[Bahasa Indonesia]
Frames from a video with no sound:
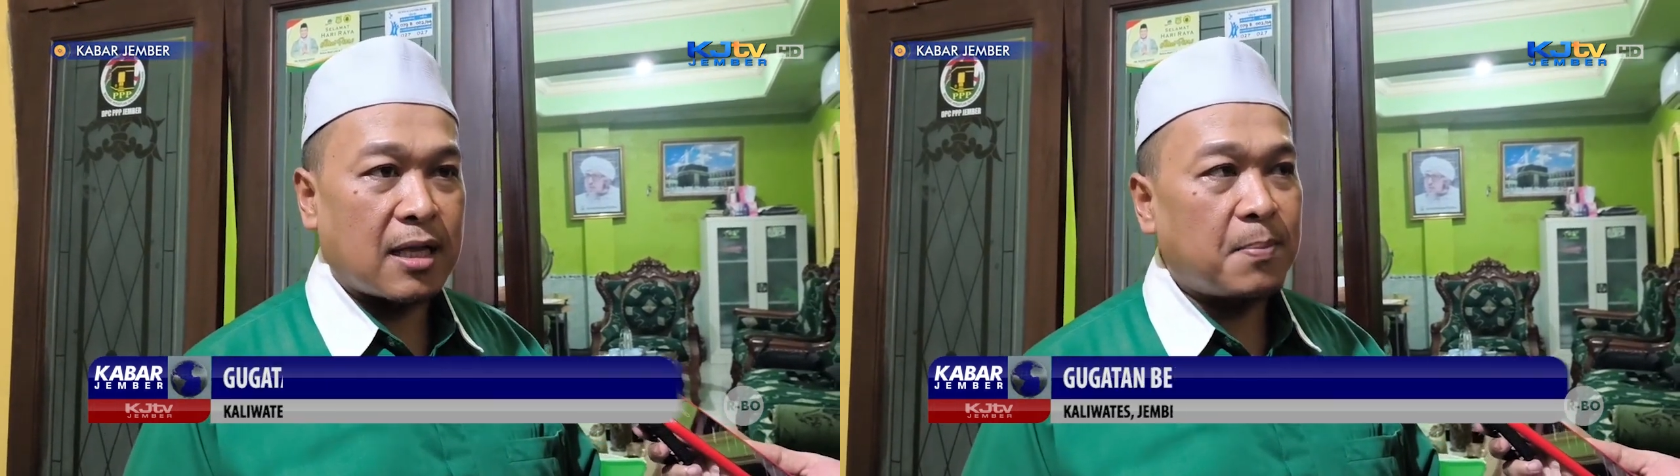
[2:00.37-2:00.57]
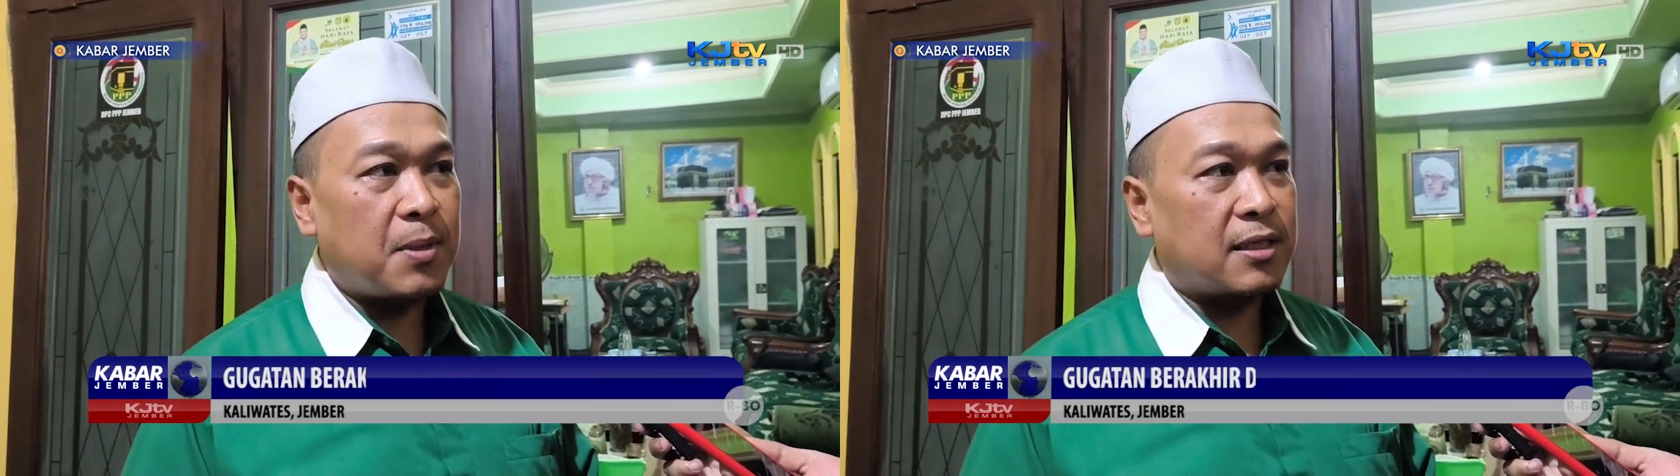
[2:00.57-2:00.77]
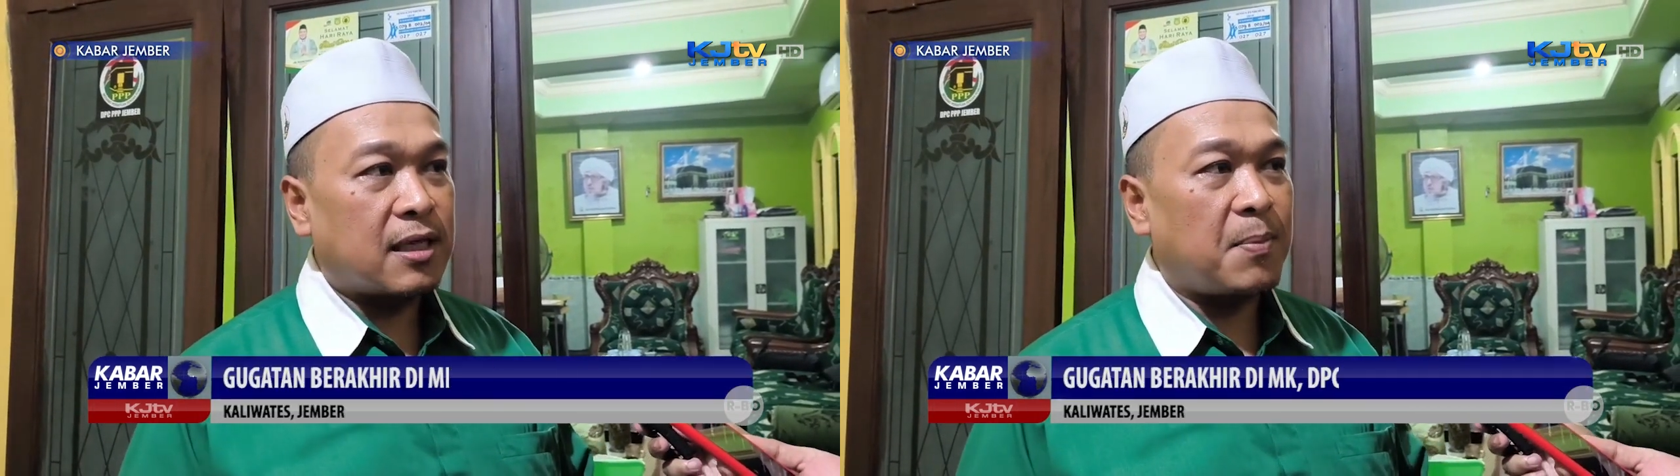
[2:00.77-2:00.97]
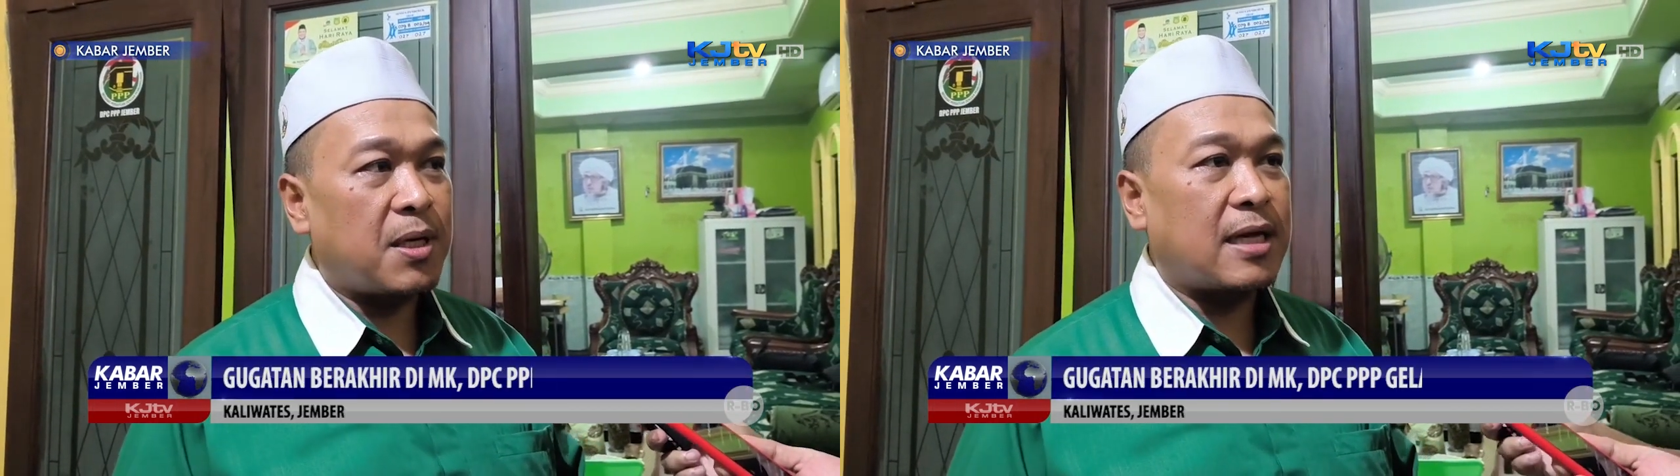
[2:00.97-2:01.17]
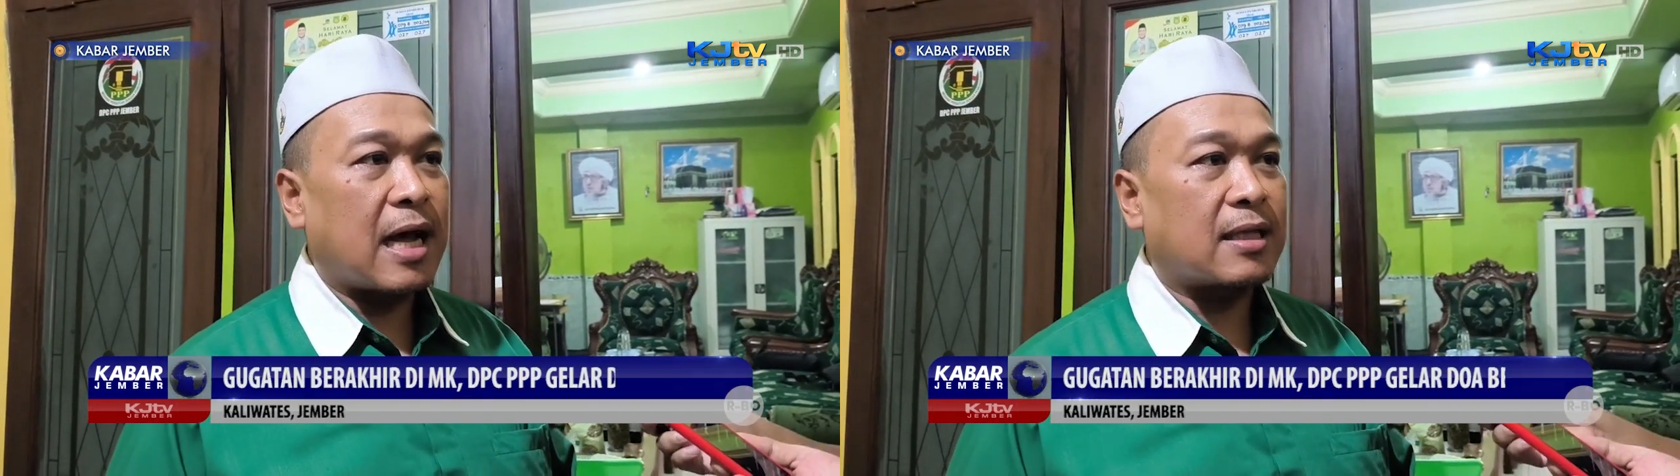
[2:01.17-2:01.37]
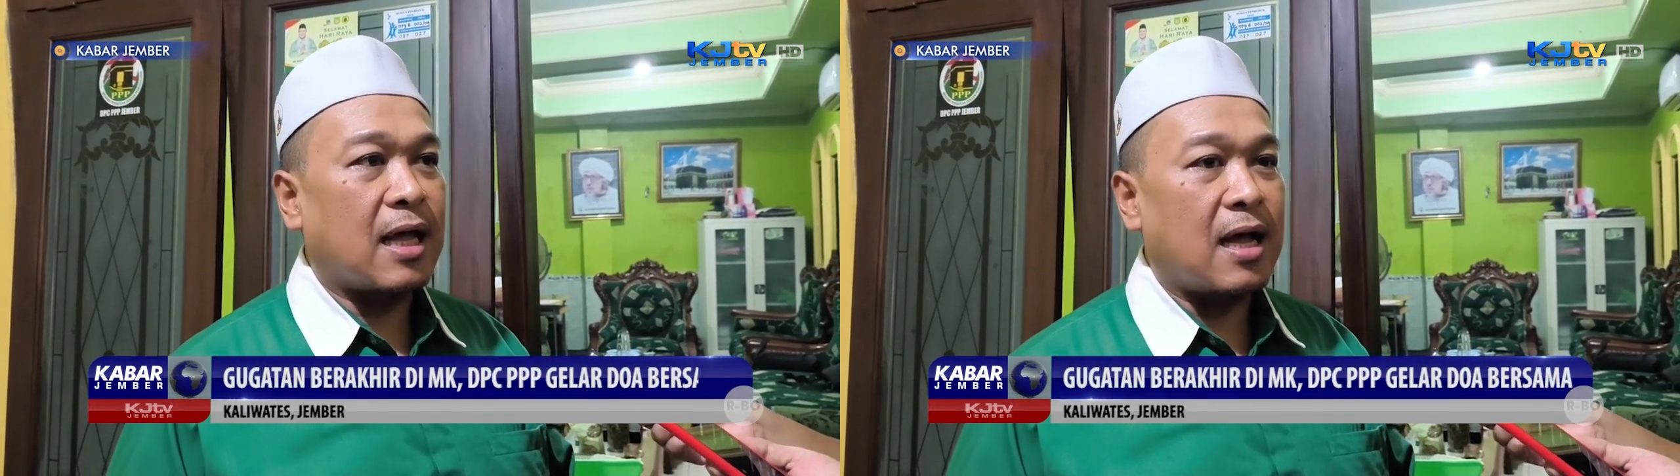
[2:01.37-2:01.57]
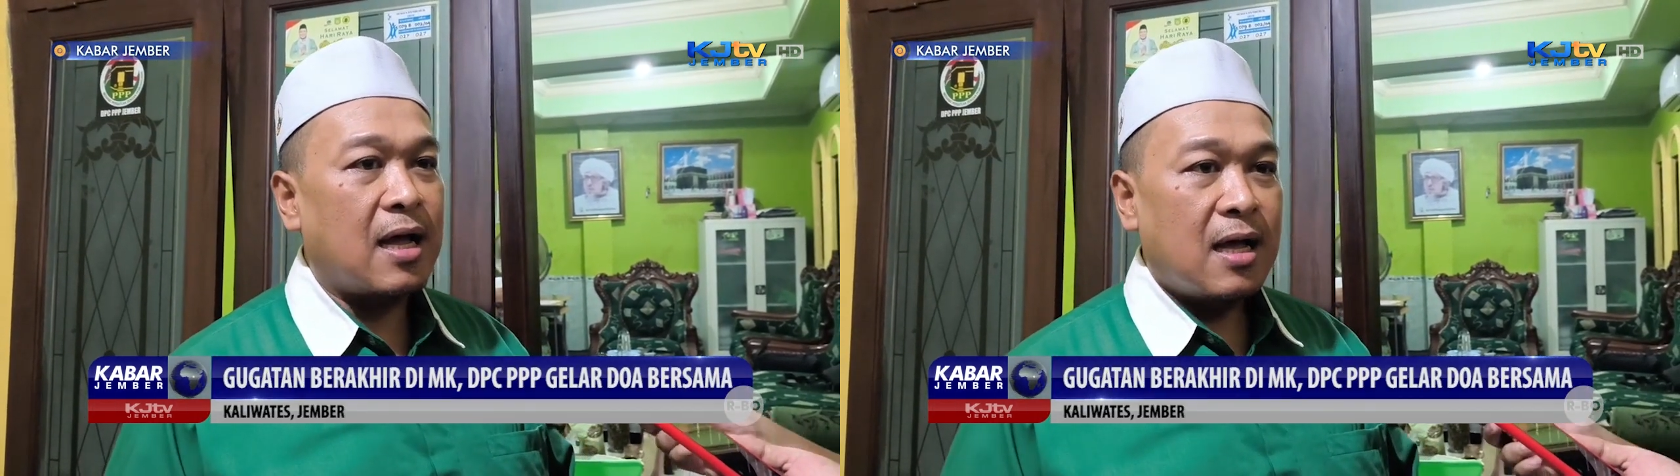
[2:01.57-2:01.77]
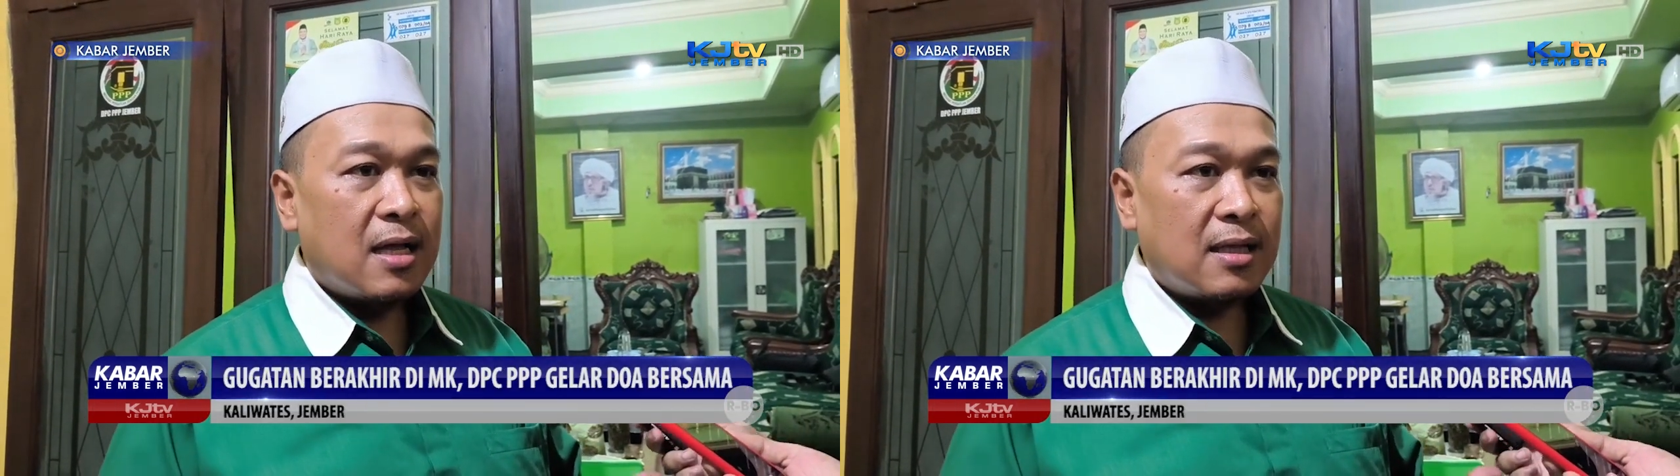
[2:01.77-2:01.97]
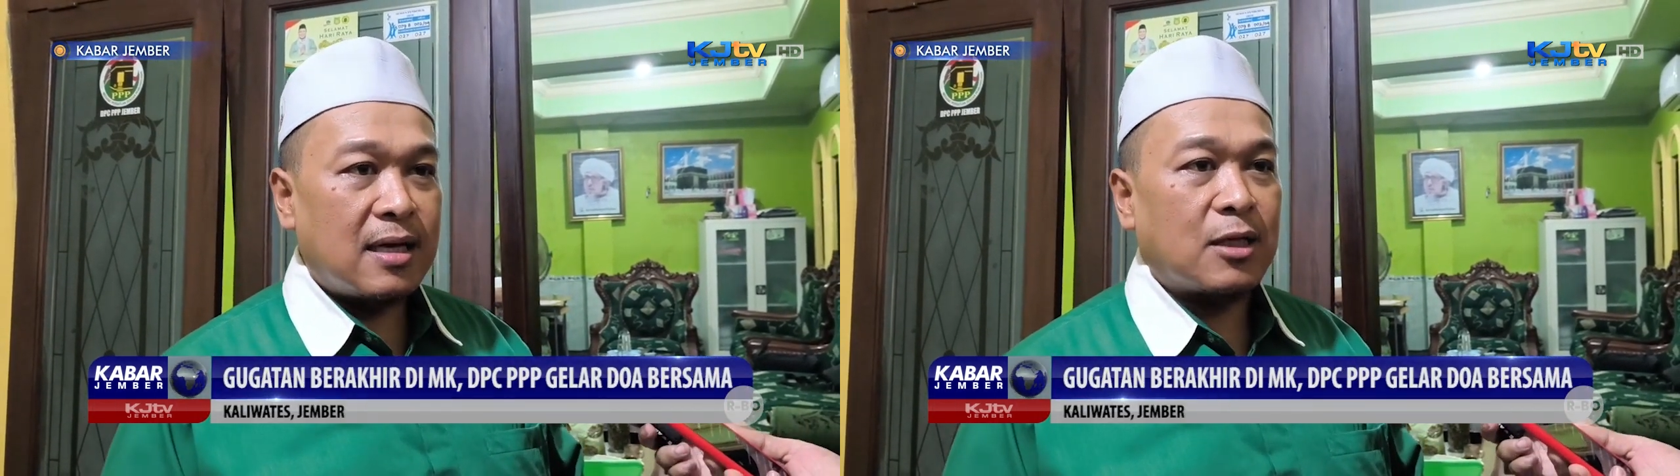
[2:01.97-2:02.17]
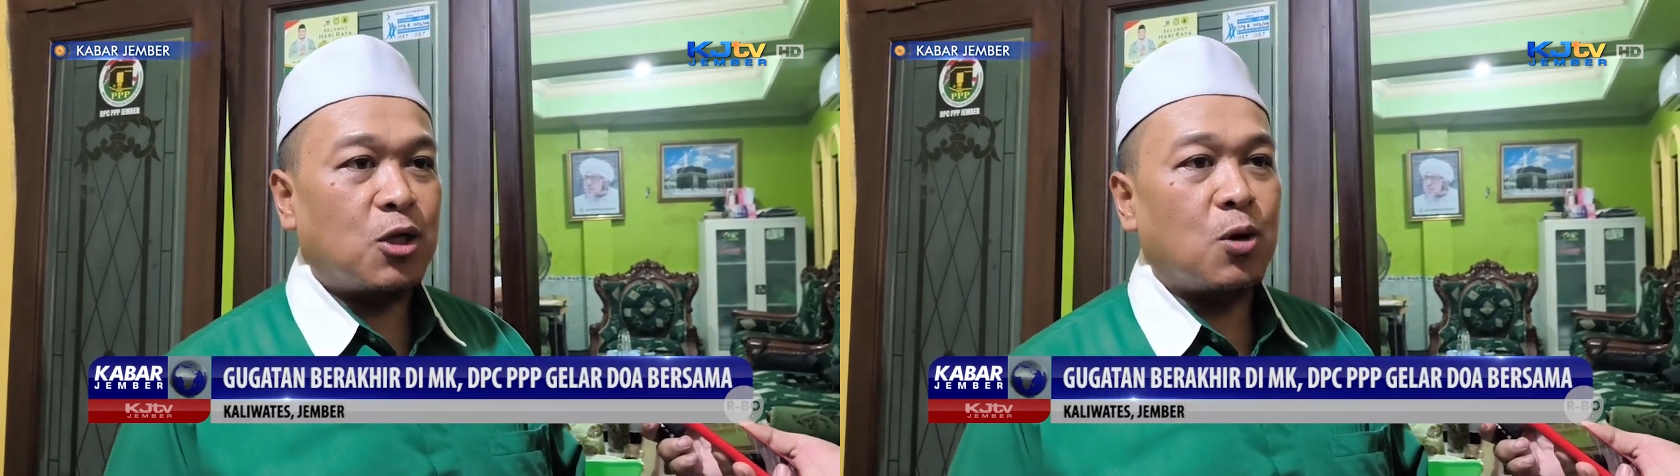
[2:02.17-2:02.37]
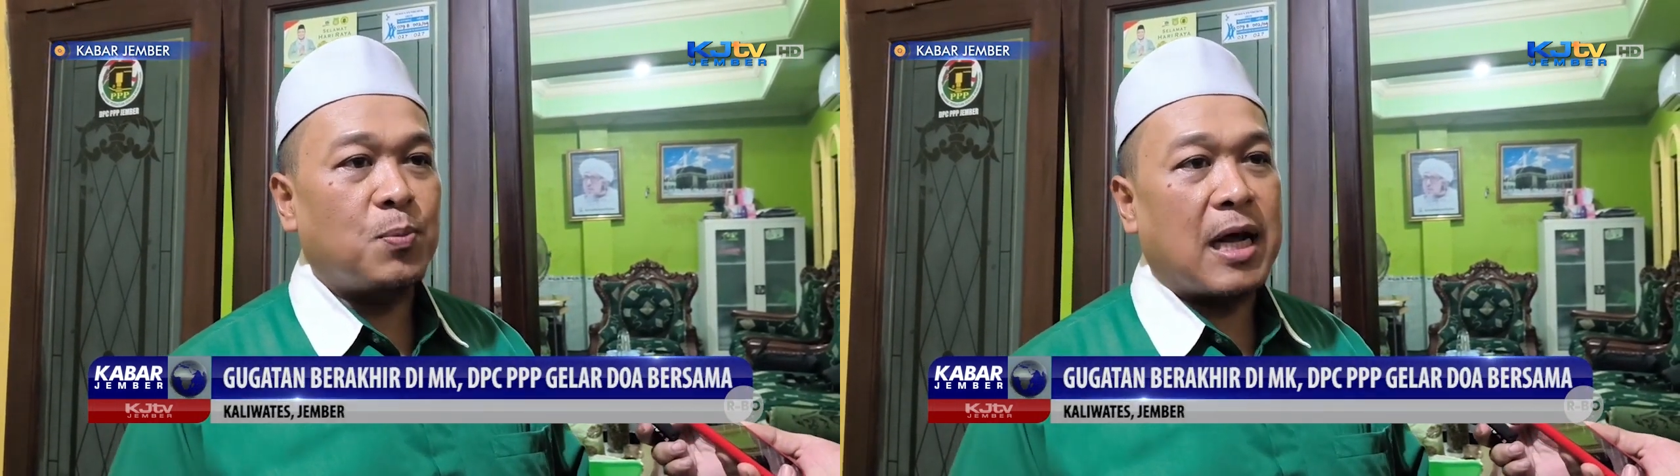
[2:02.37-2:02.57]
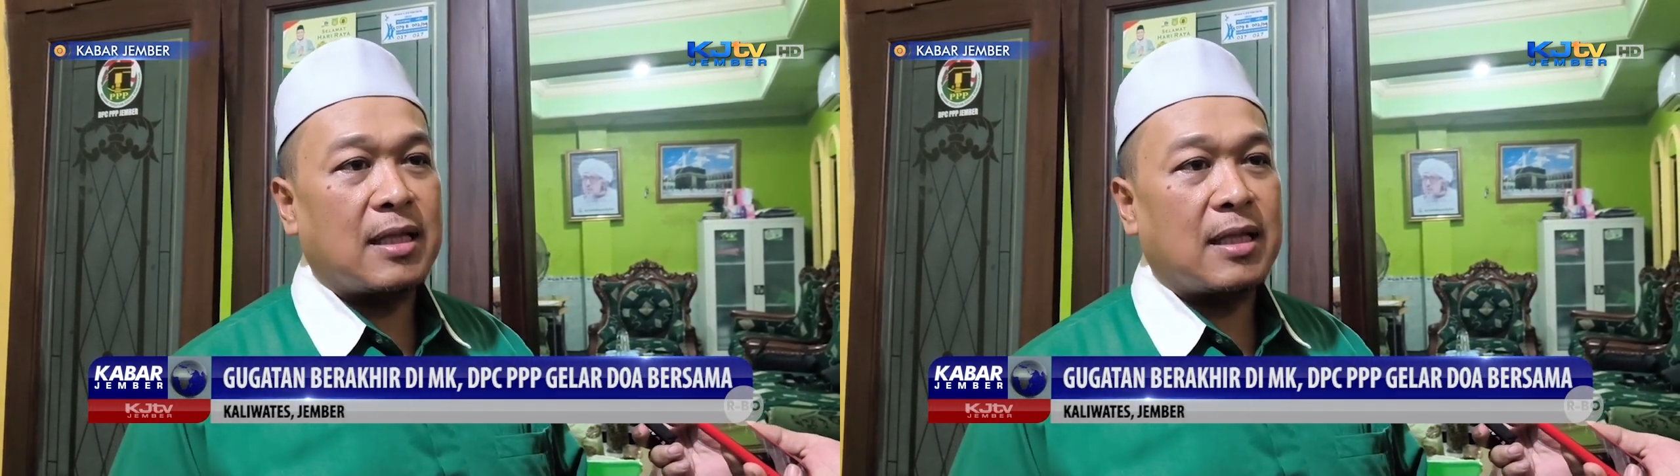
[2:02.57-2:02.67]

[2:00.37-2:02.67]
Tapi di samping data tidak cukup